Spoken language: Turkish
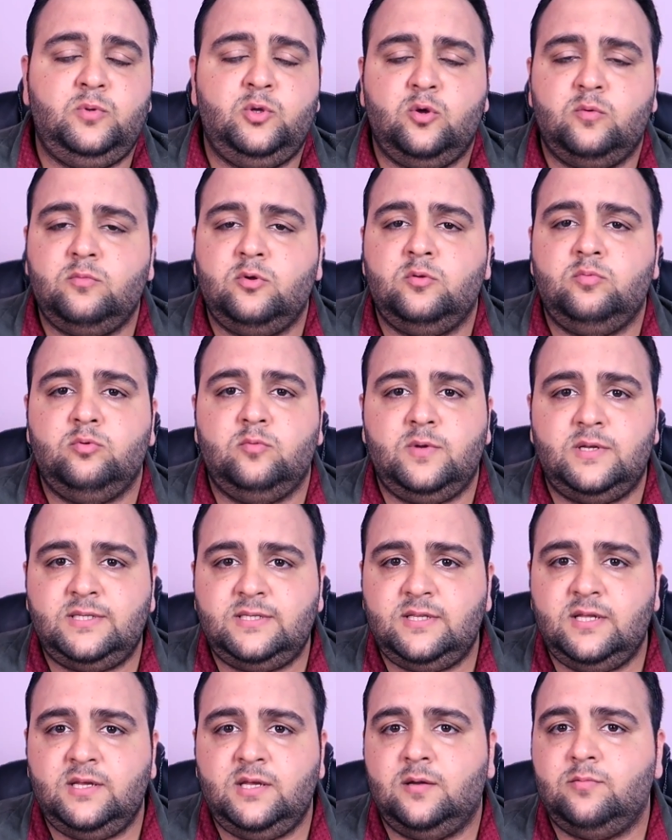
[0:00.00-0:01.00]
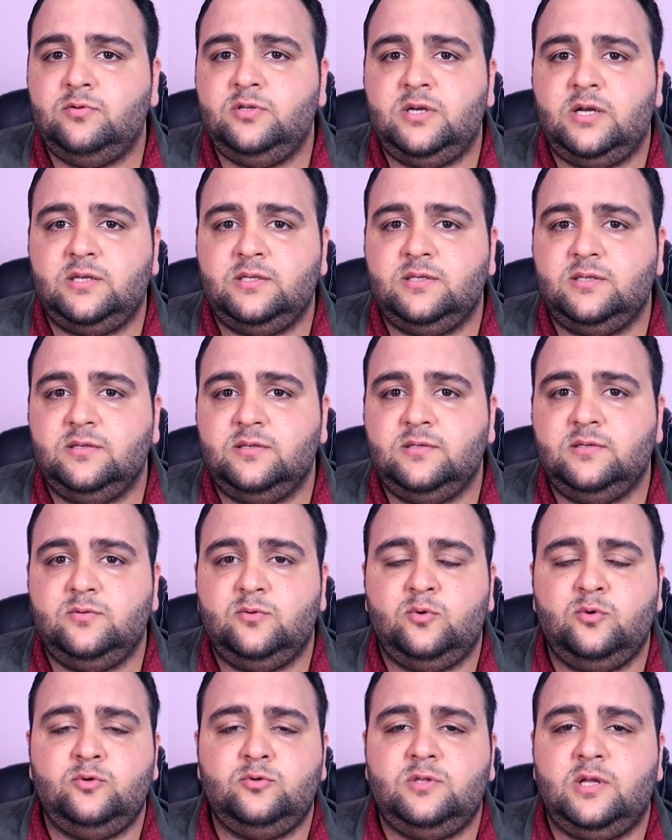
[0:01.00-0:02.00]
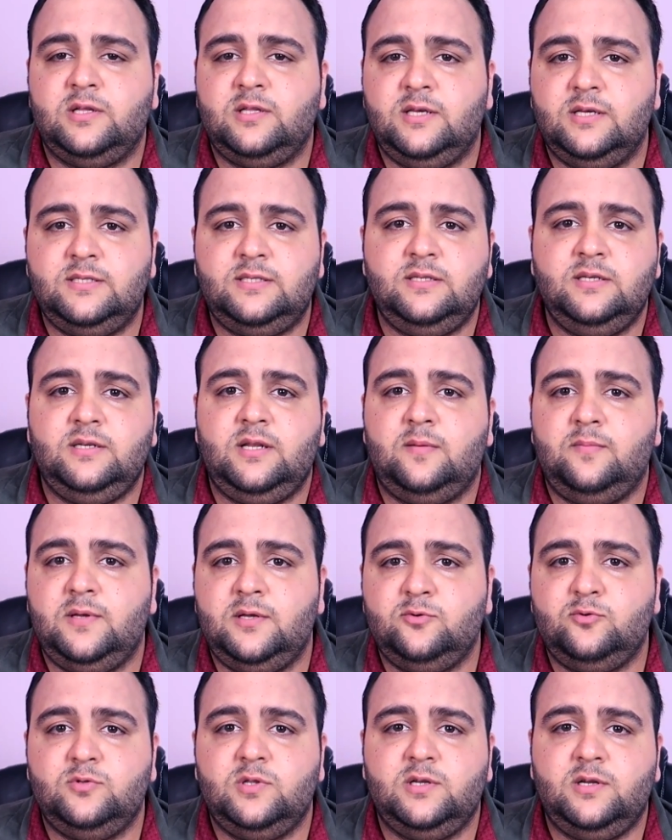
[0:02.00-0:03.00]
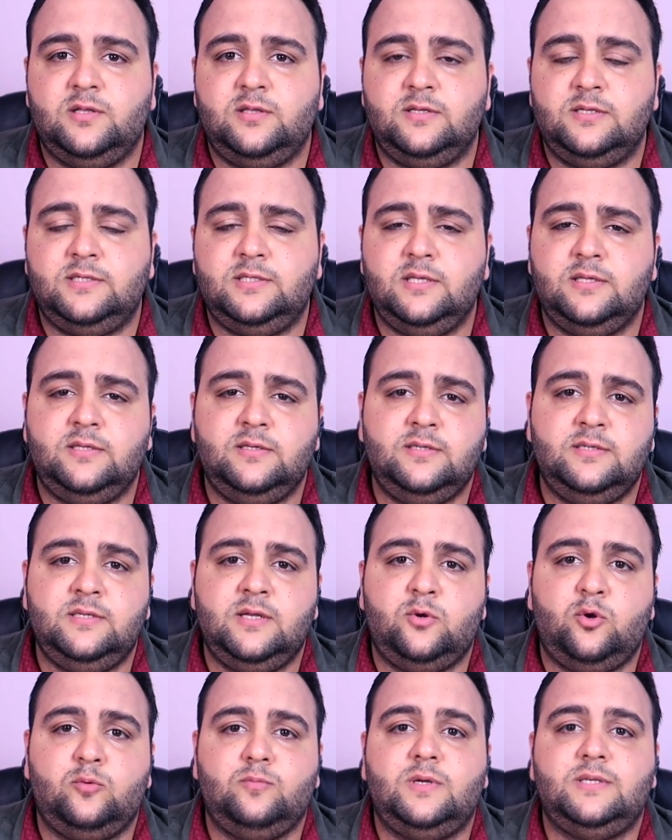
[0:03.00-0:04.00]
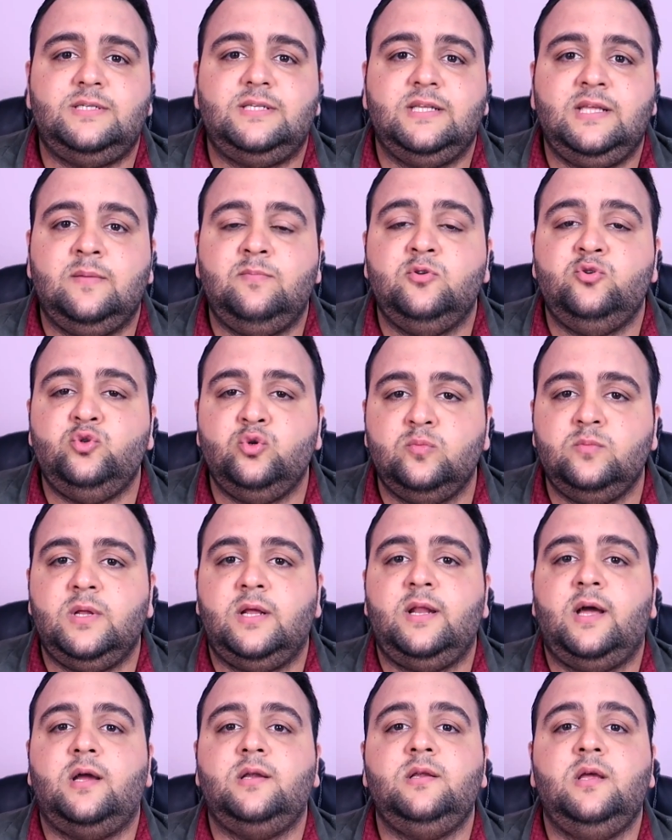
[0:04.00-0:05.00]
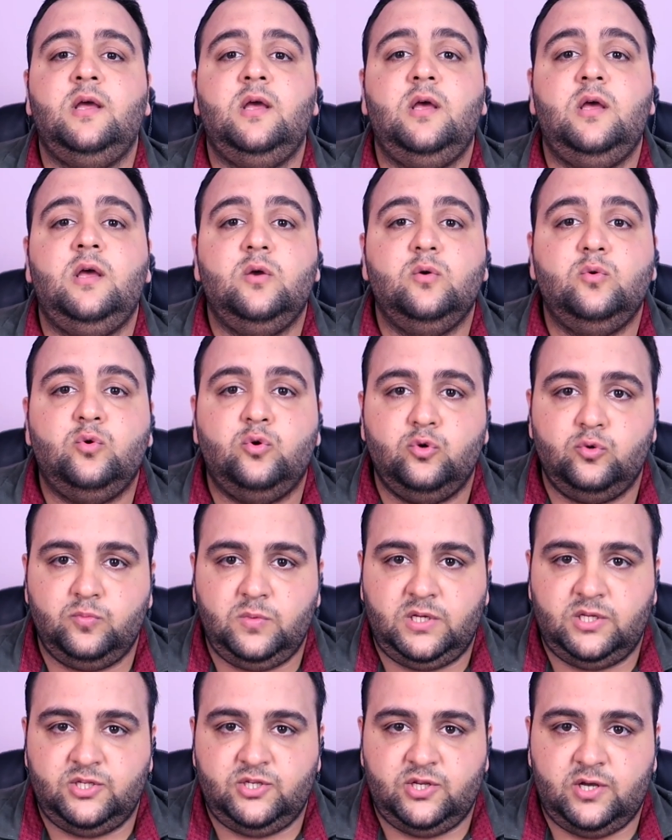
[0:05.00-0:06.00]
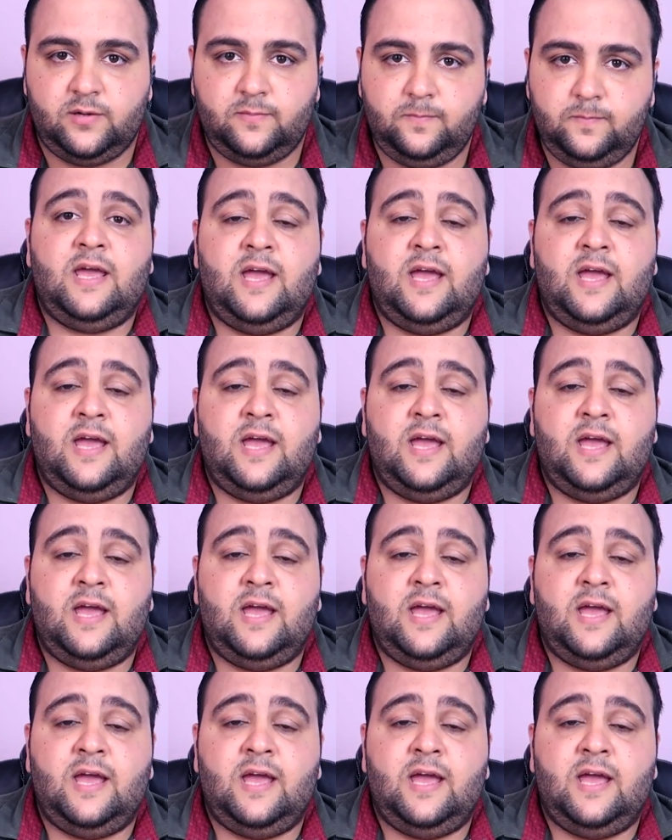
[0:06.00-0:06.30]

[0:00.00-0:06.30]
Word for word: Bir ömür bu mesleği yapacaksınız. O yüzden kesinlikle mezuna kalın istediğiniz yer olmazsa gibi cümleler kurmayacağım.